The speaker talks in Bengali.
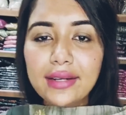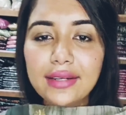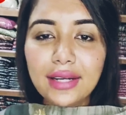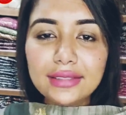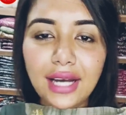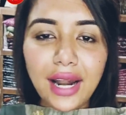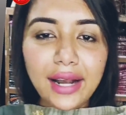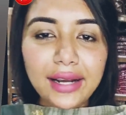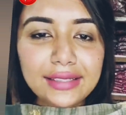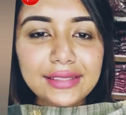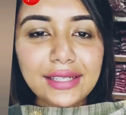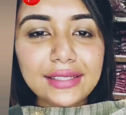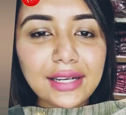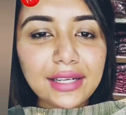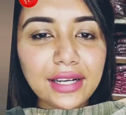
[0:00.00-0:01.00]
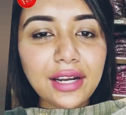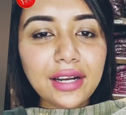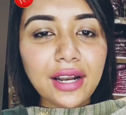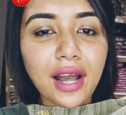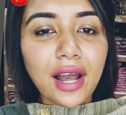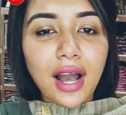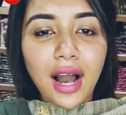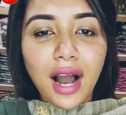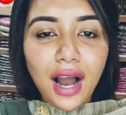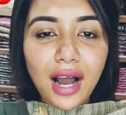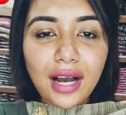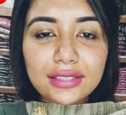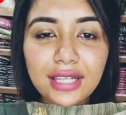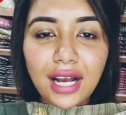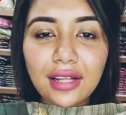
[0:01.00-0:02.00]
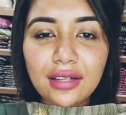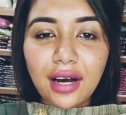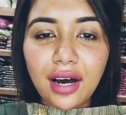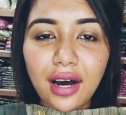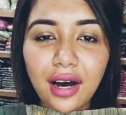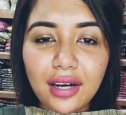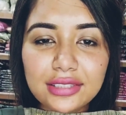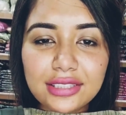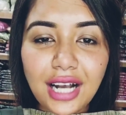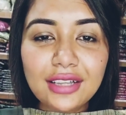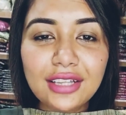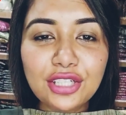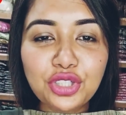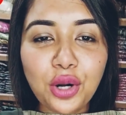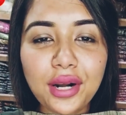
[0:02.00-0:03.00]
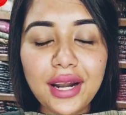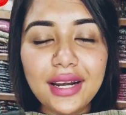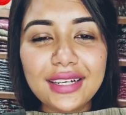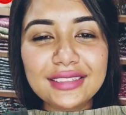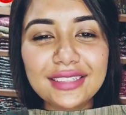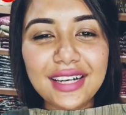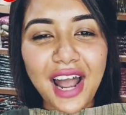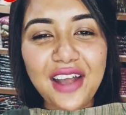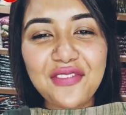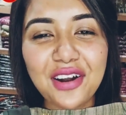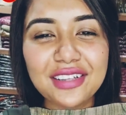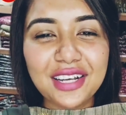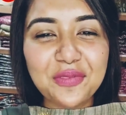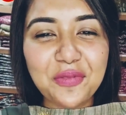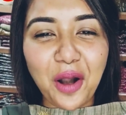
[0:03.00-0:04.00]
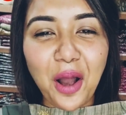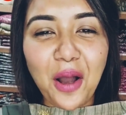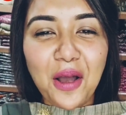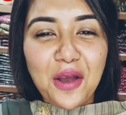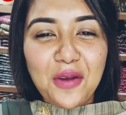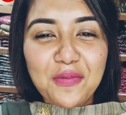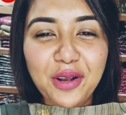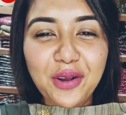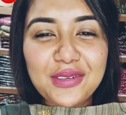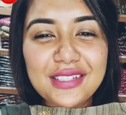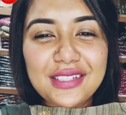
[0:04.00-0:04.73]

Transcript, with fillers: এটা যা লাগে সেটা নিয়ে নেন শান্তা সরকার লিখেছে আজকে লাইভ আর দেখবো না বিকজ